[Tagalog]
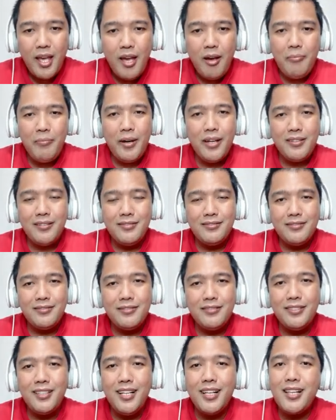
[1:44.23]
but
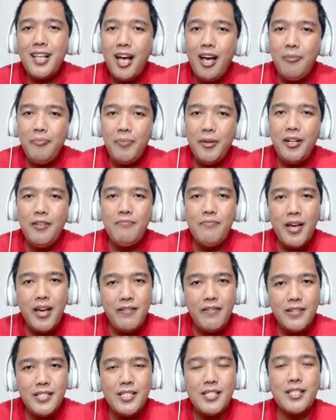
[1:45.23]
not happily
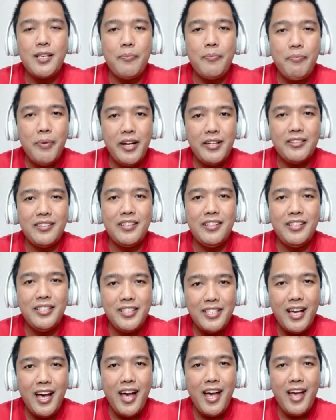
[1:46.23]
married sa partner
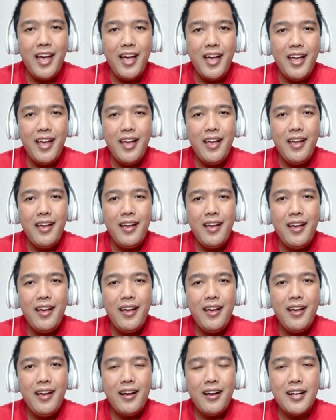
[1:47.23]
niya.
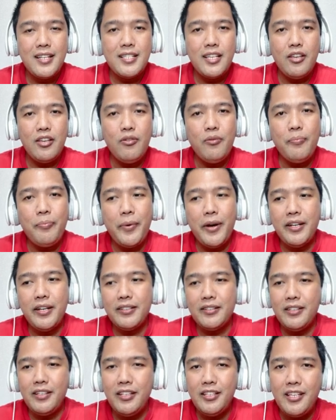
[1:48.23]
Kasi yung
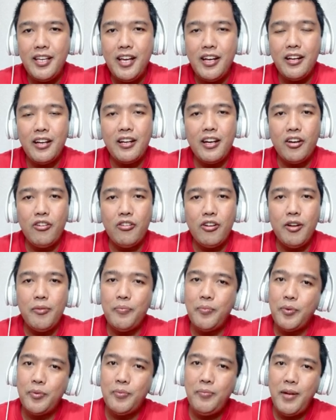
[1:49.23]
partner niya nagkaroon ng
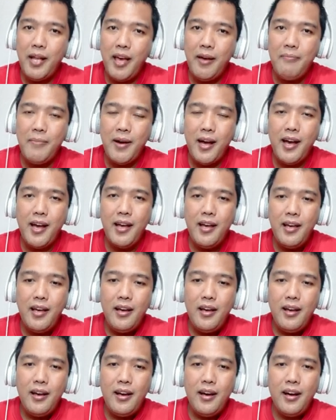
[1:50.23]
problema,
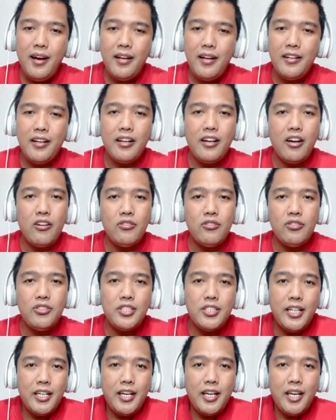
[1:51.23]
uh, nagkaroon
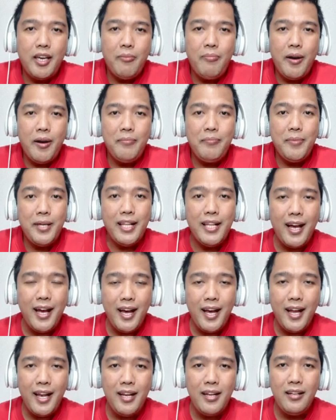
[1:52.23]
siya ng ibang
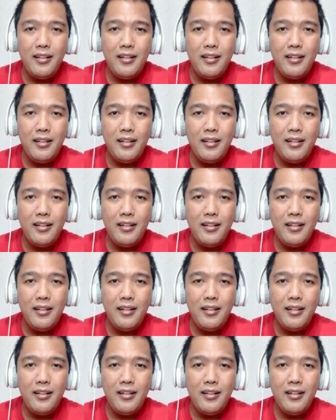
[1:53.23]
minahal.